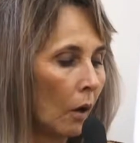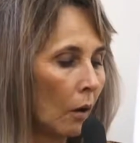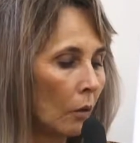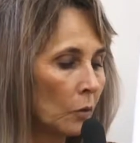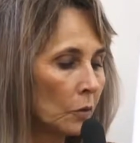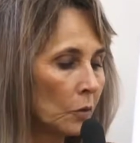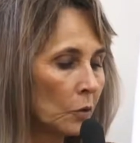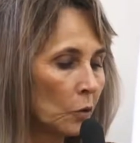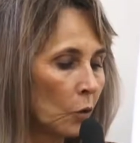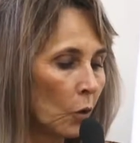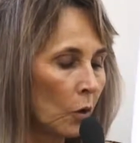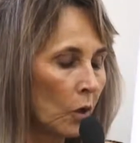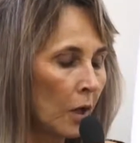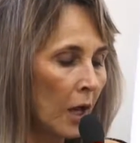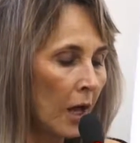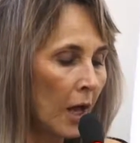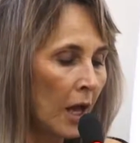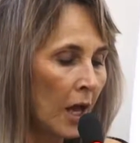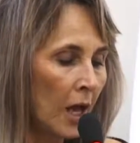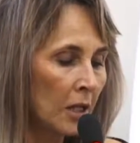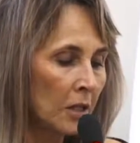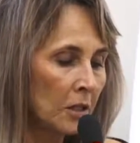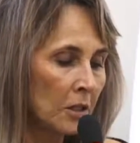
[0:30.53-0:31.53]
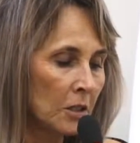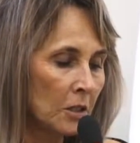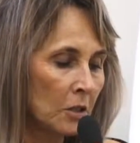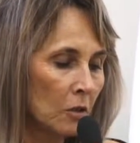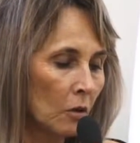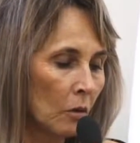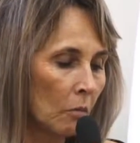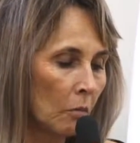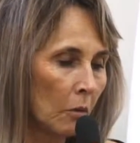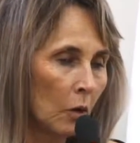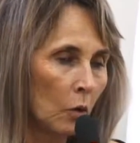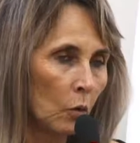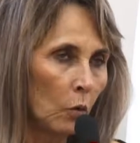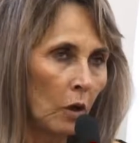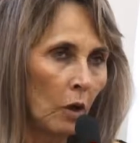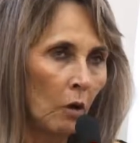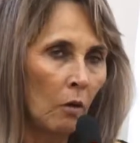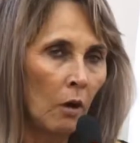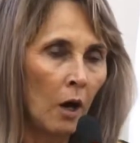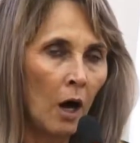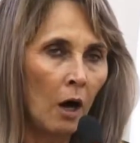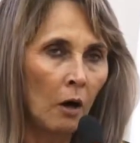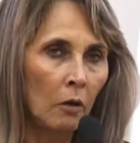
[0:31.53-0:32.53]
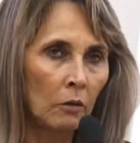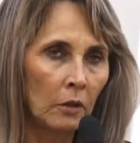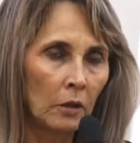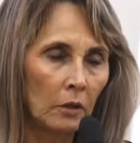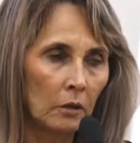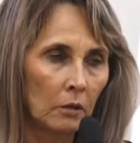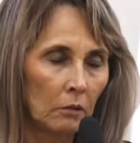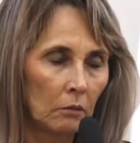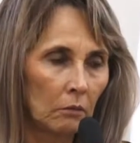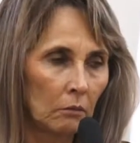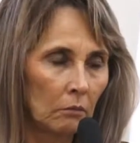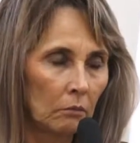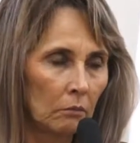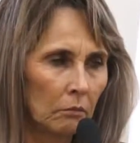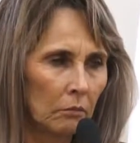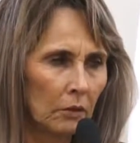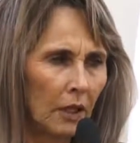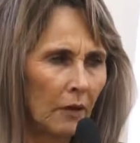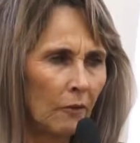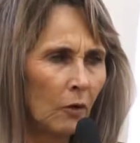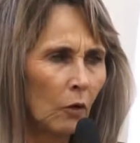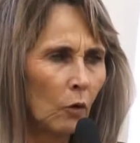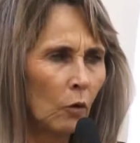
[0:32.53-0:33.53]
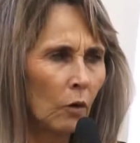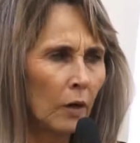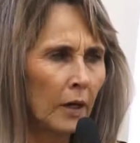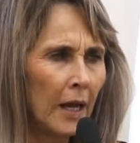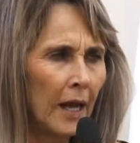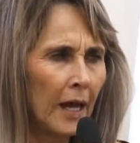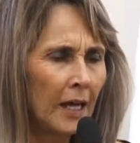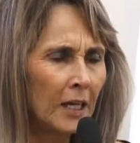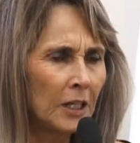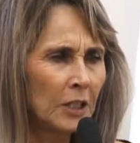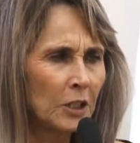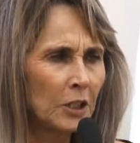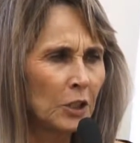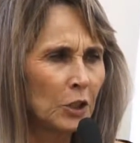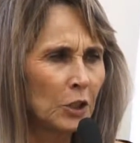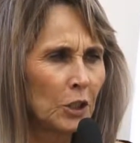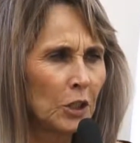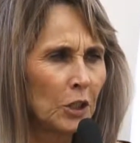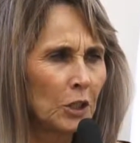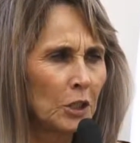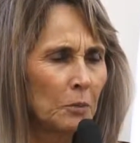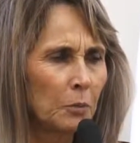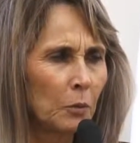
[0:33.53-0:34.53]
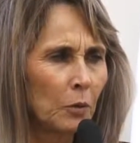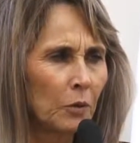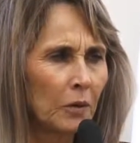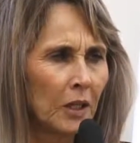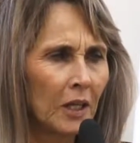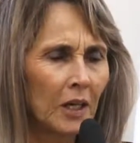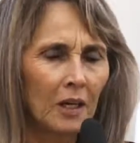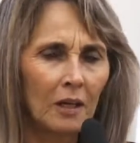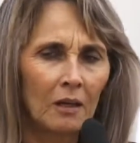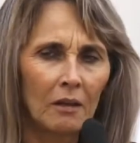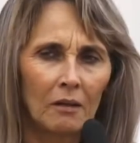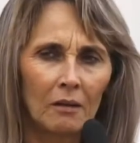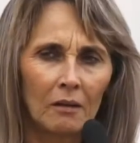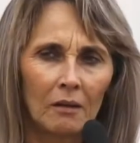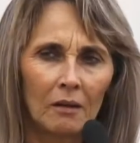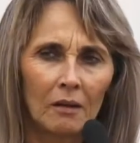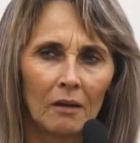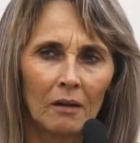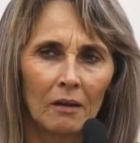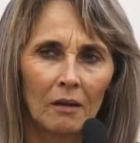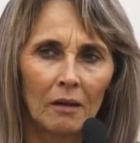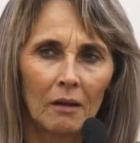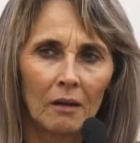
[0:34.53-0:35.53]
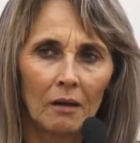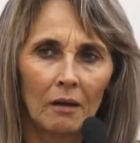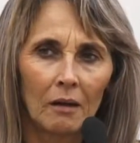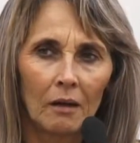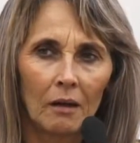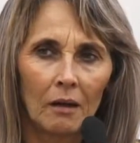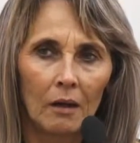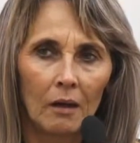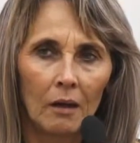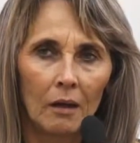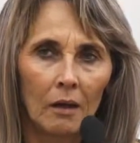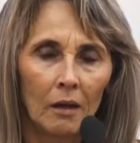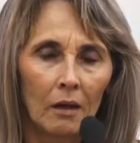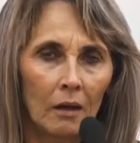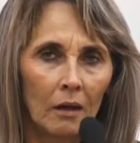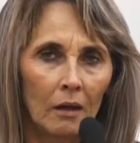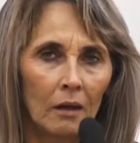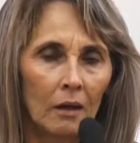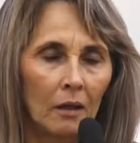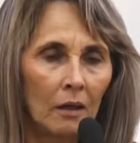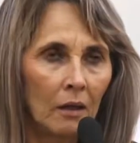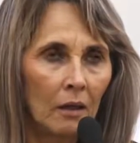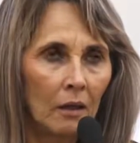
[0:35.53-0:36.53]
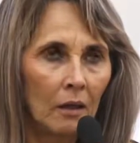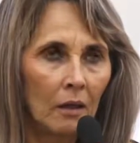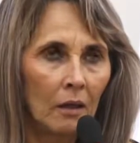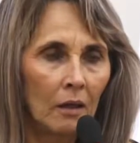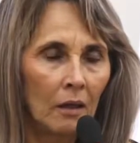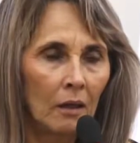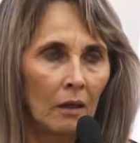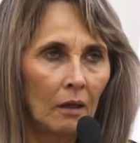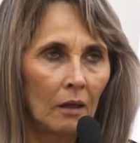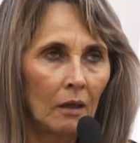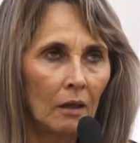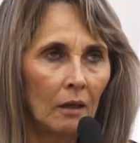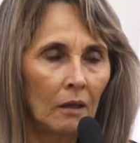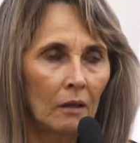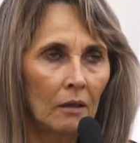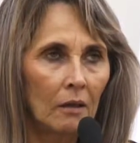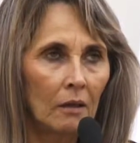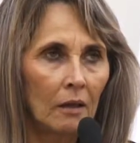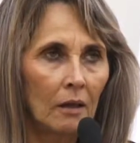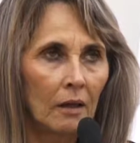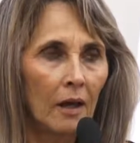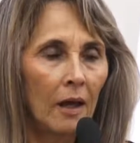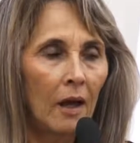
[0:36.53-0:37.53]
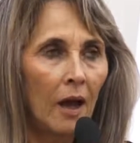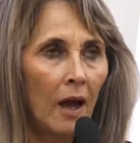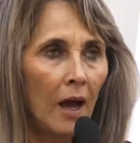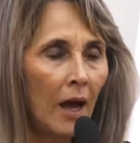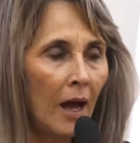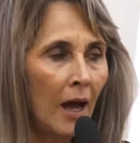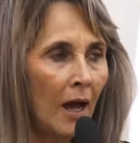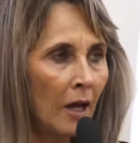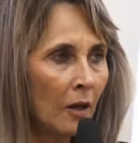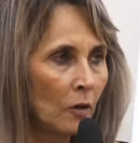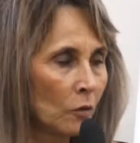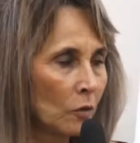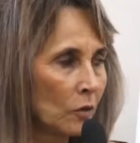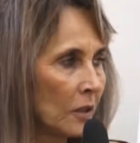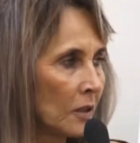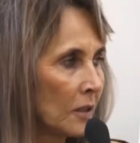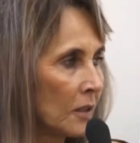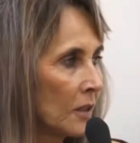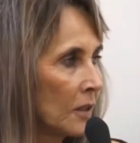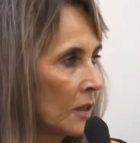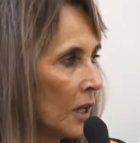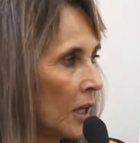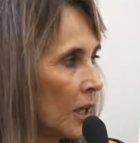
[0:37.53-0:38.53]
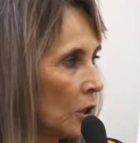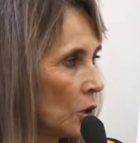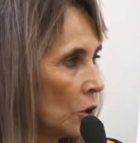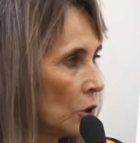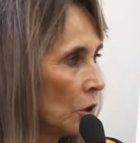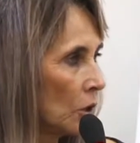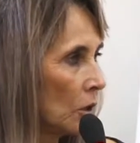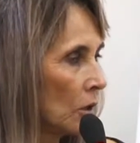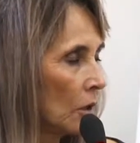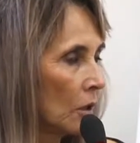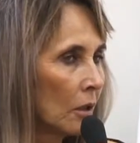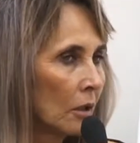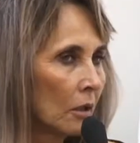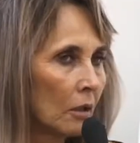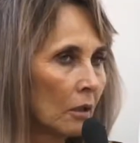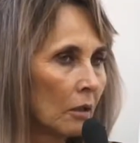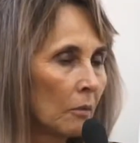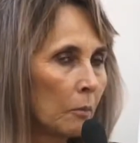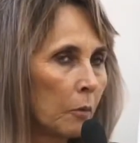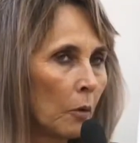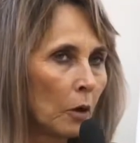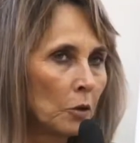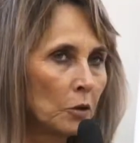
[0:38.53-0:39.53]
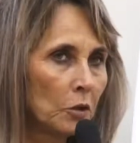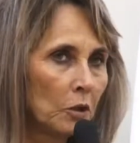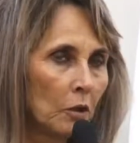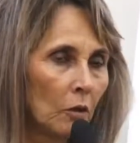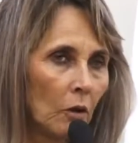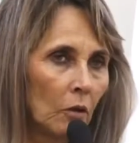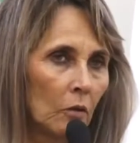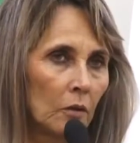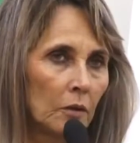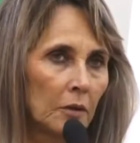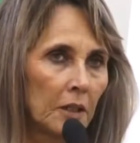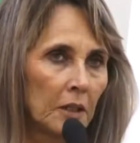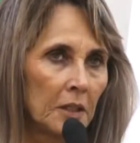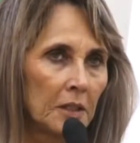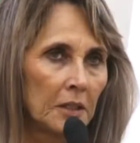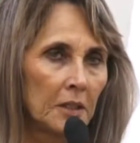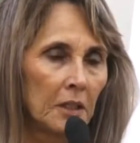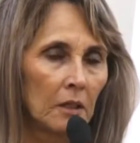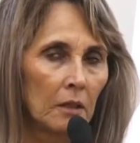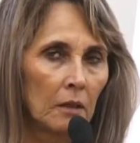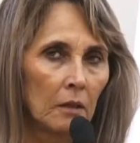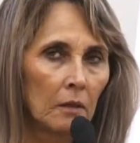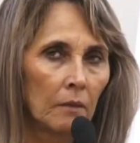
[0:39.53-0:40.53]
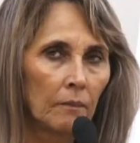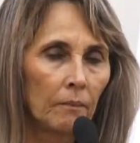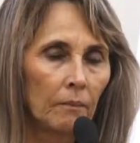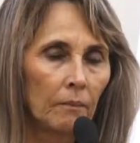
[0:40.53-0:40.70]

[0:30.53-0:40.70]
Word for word: O senhor Edson Manuel Auler teve a coragem de responder que é raro os acidentes que pode não acontecer.